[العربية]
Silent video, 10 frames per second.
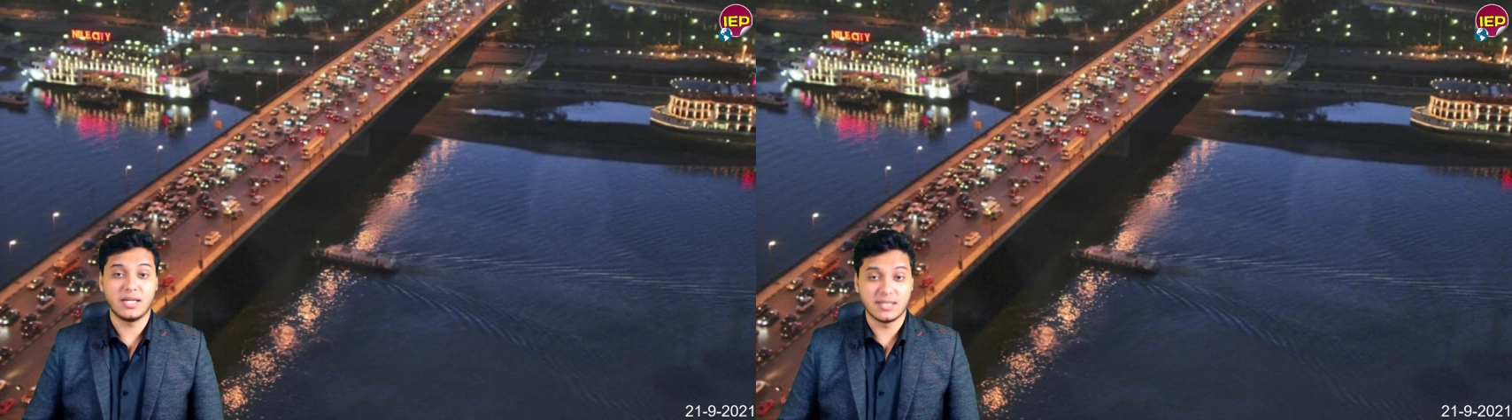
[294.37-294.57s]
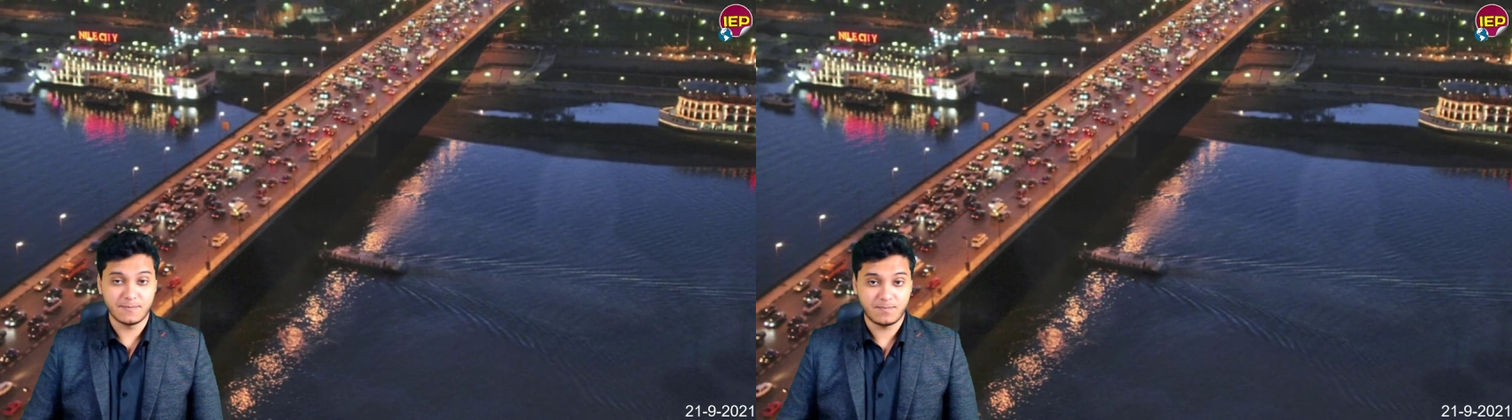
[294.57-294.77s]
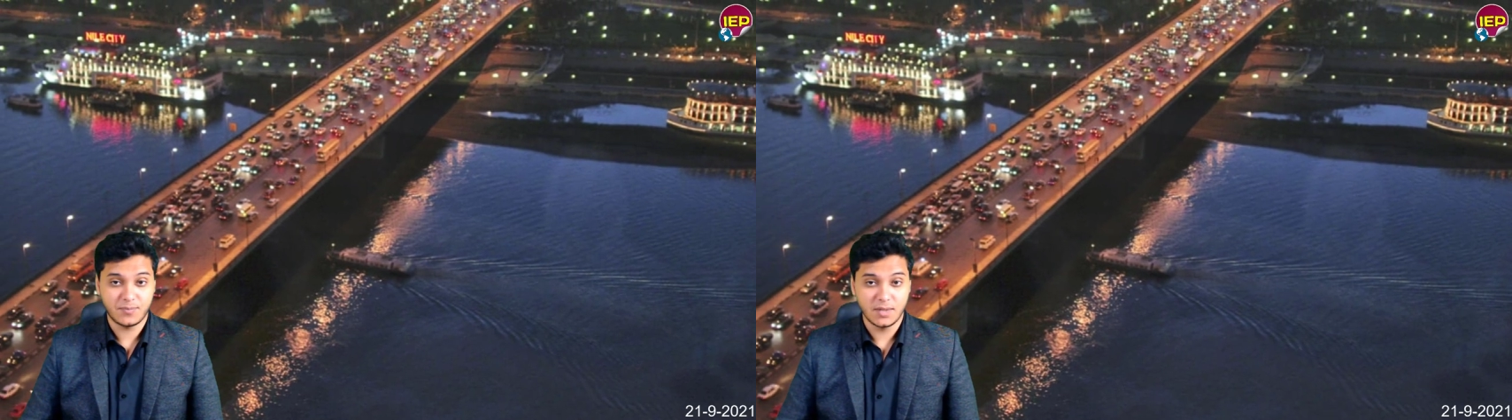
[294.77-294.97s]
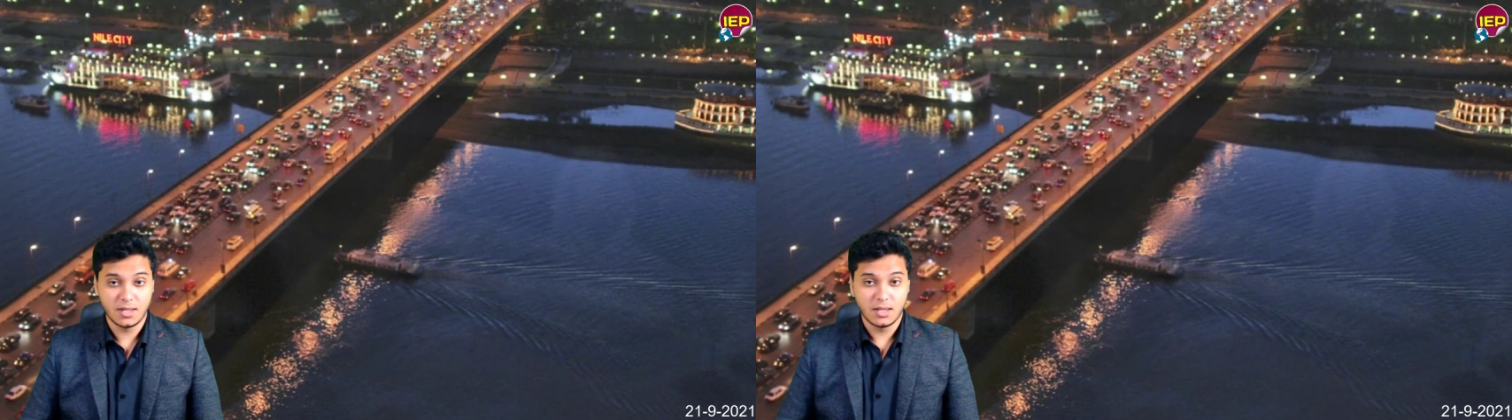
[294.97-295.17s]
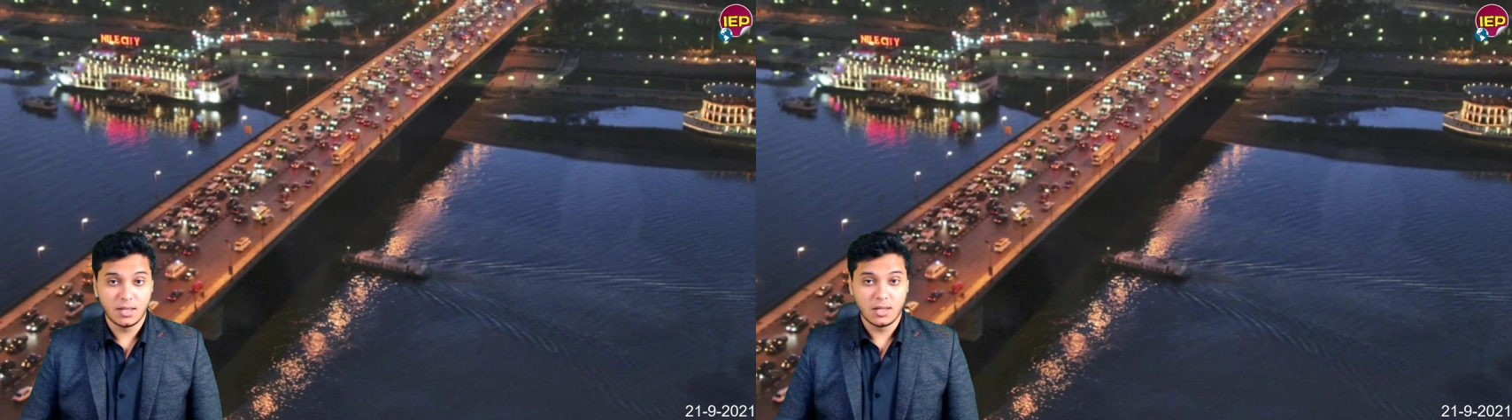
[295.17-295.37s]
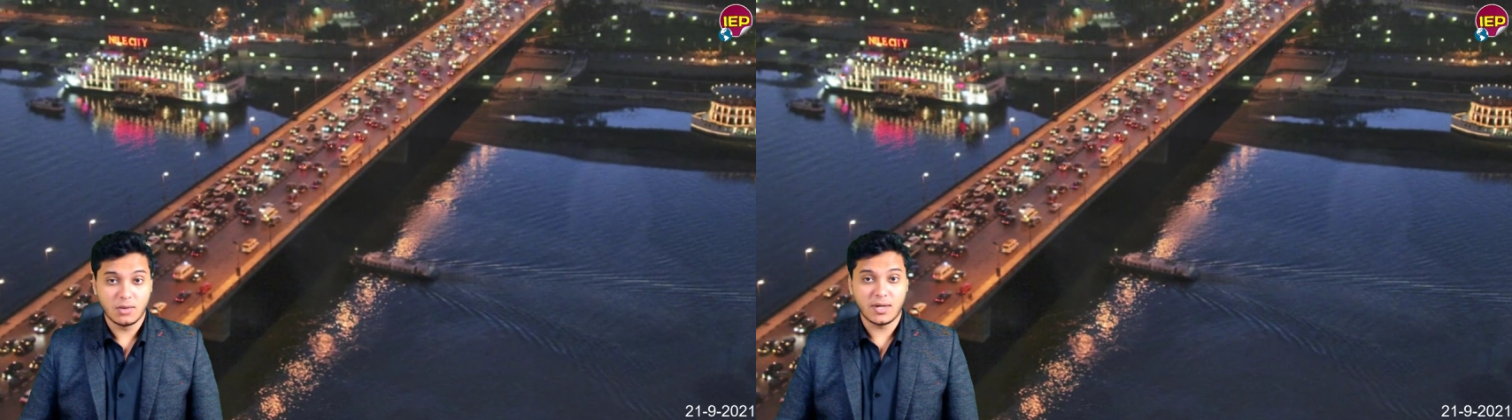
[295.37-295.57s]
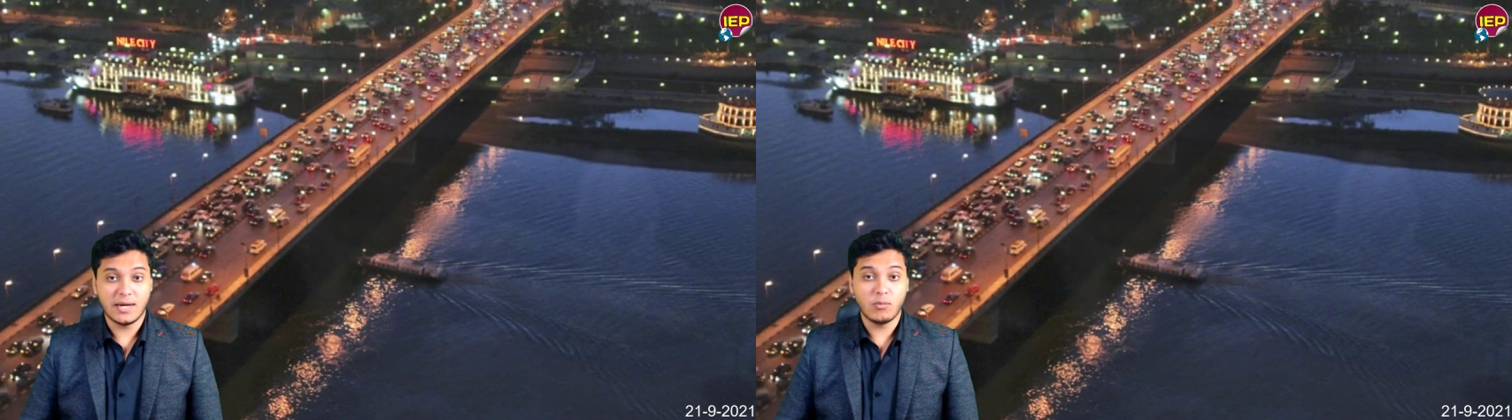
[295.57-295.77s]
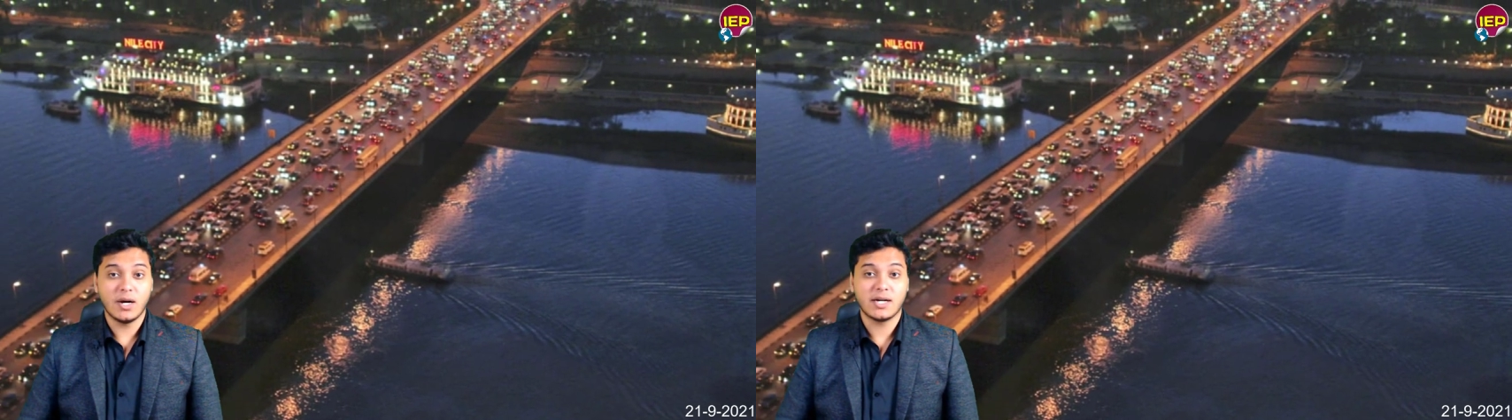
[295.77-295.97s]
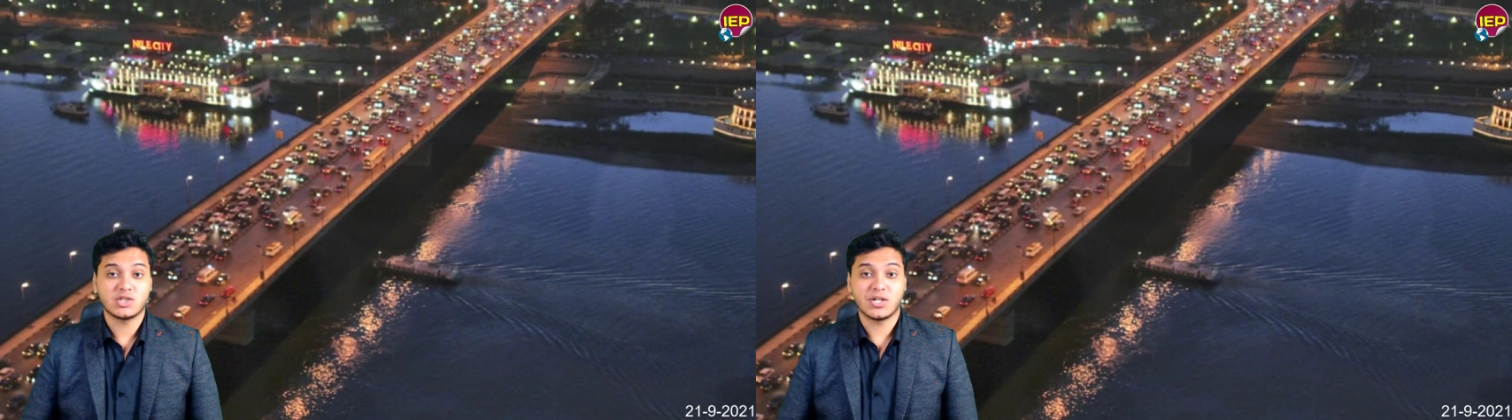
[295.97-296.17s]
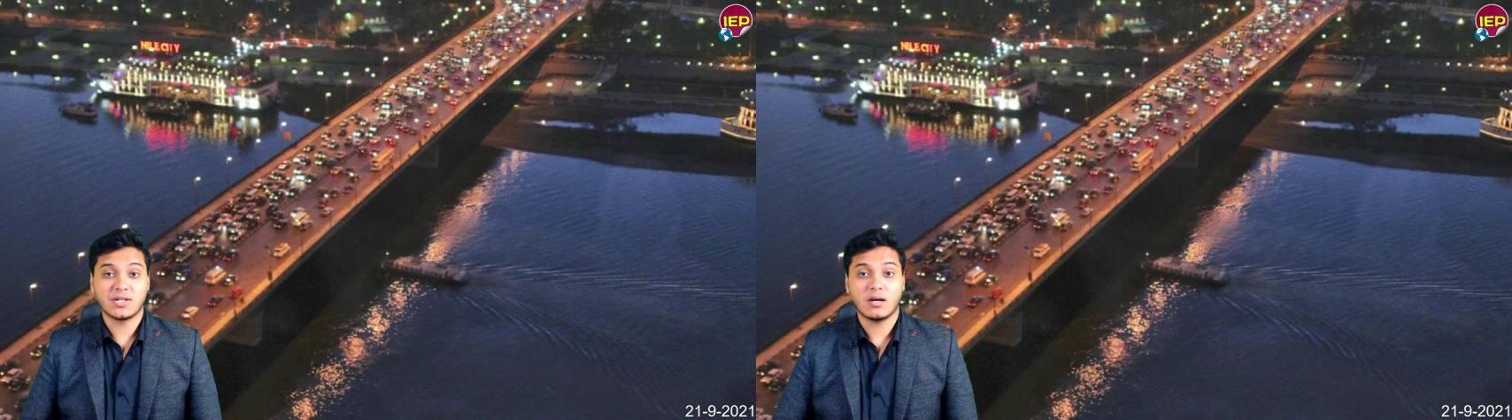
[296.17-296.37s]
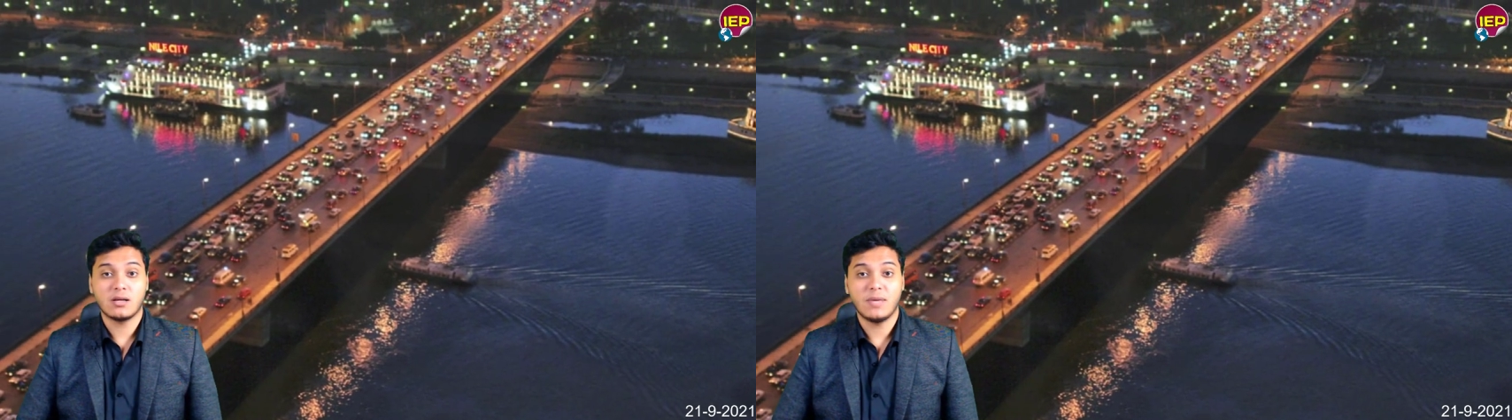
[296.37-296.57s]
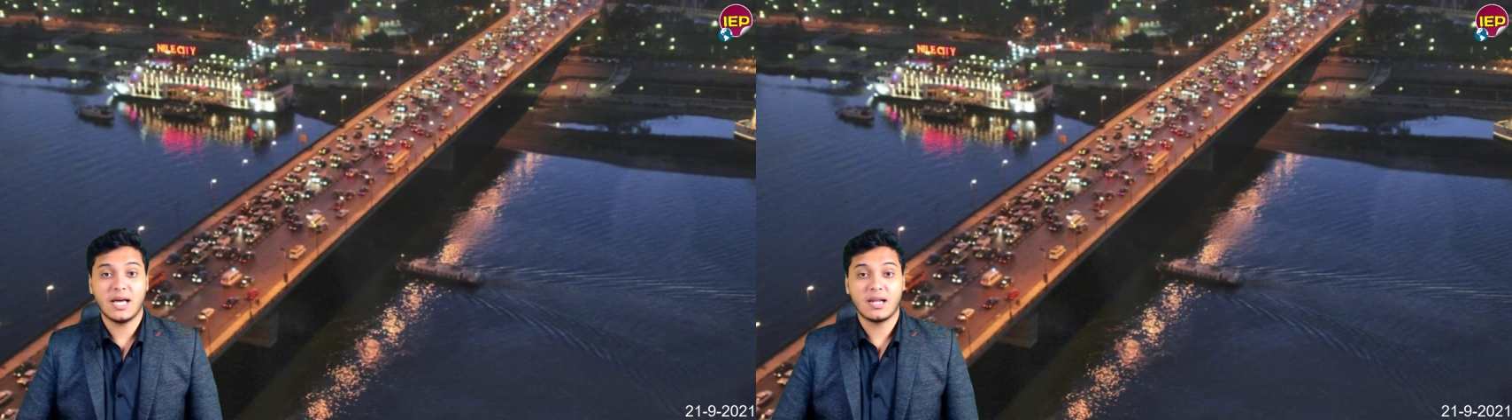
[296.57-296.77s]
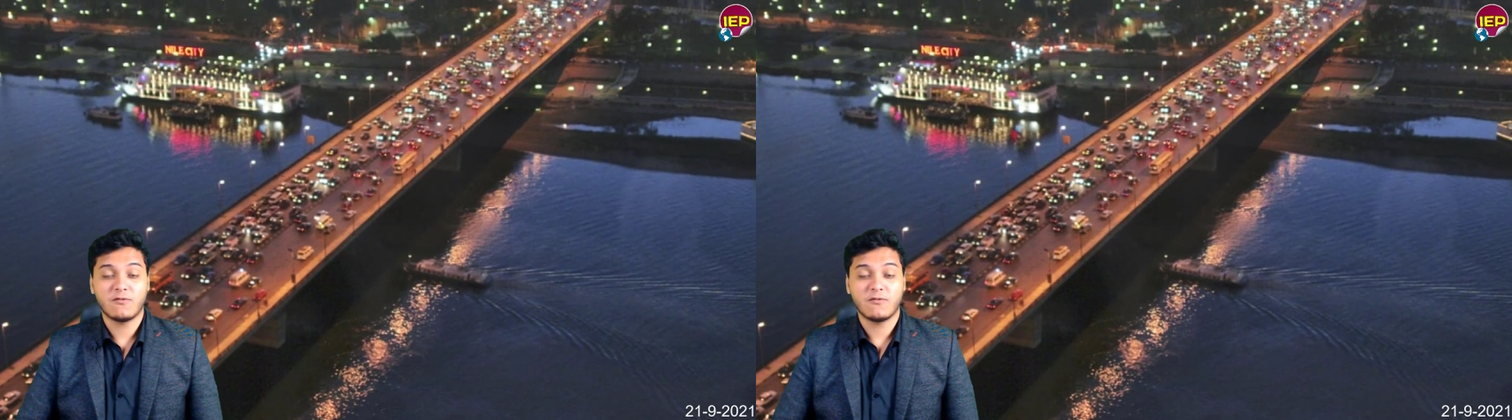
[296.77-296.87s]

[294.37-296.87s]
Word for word: 30% ونوه شراقي بأن